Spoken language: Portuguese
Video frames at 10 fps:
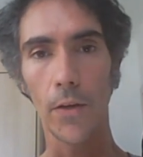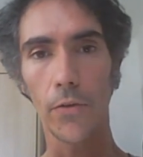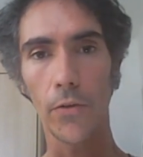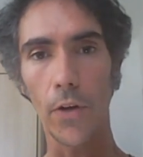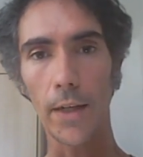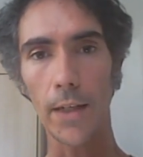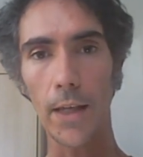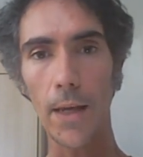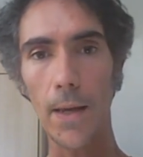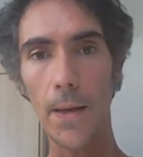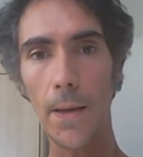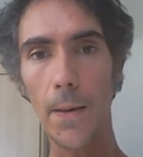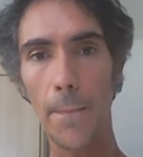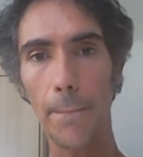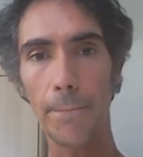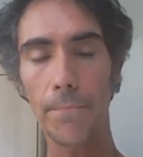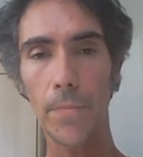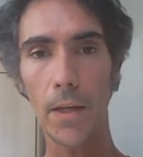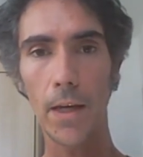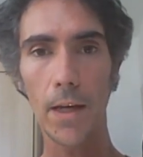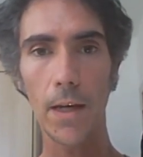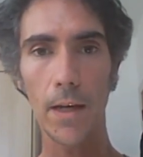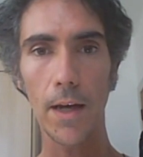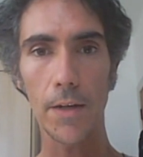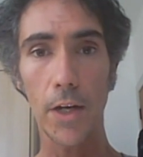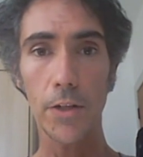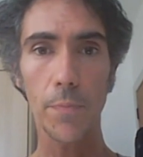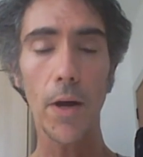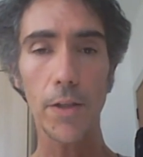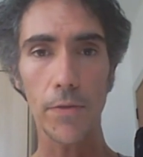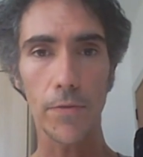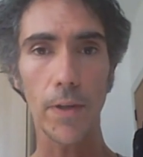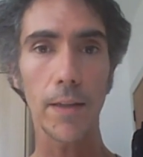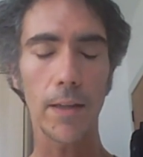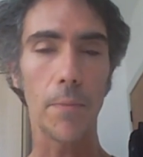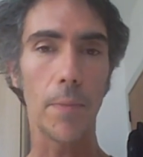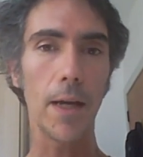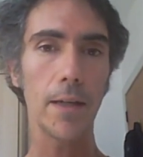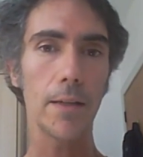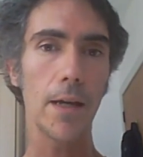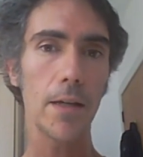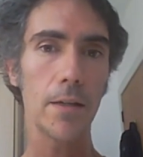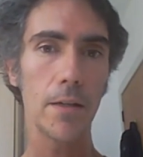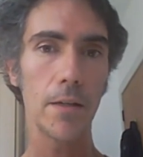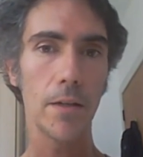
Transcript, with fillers: Só que é, a gente pode ver também né,